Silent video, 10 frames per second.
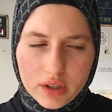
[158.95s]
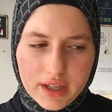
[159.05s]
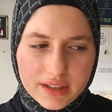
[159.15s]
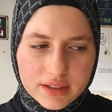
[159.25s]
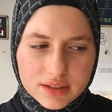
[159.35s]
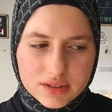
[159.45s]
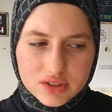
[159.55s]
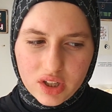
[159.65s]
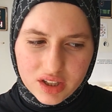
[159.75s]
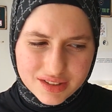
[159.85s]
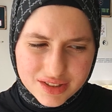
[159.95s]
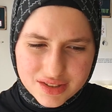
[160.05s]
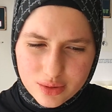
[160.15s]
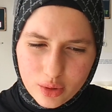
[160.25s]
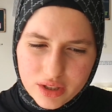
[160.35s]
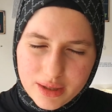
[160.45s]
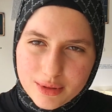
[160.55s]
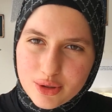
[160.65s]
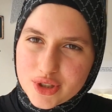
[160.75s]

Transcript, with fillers: Yani şarkı söyleyebiliyor.